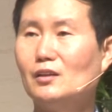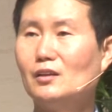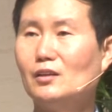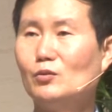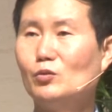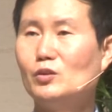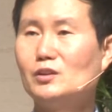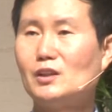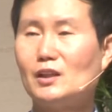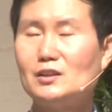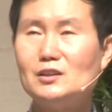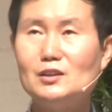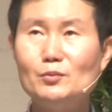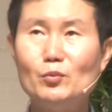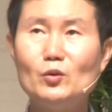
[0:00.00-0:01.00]
우리
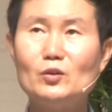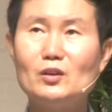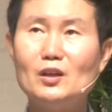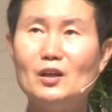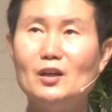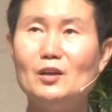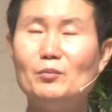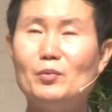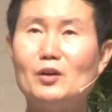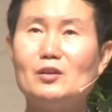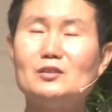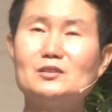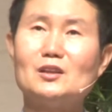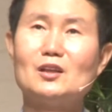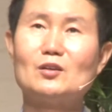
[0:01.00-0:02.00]
자신이 볼때
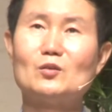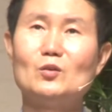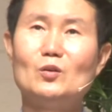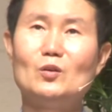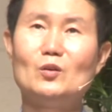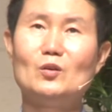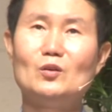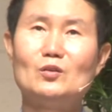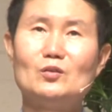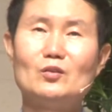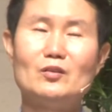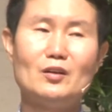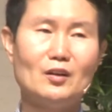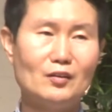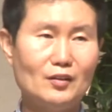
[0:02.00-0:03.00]
버러지 같고 또
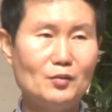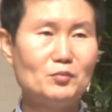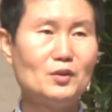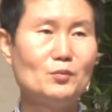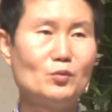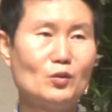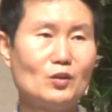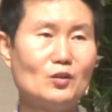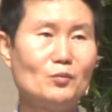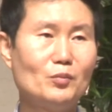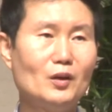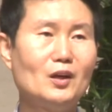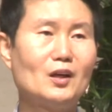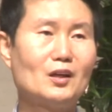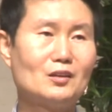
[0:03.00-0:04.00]
세상 사람들이 보기에도
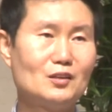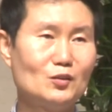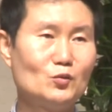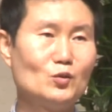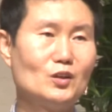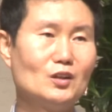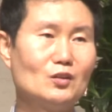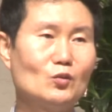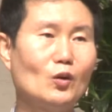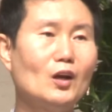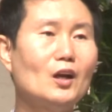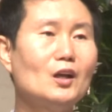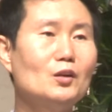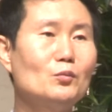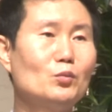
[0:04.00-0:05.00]
벌레 같은 우리 또
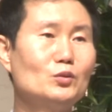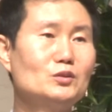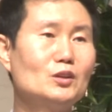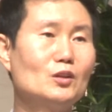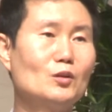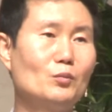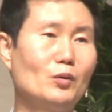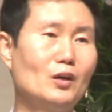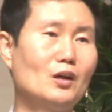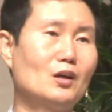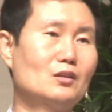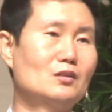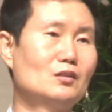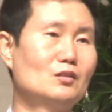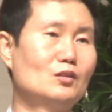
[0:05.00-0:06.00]
하나님 보시기도 벌레
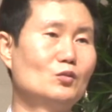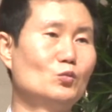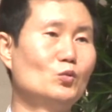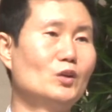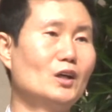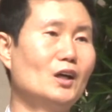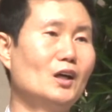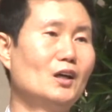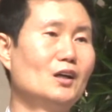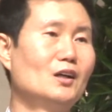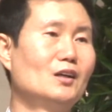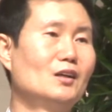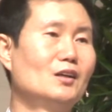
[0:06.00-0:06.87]
같았던 우리가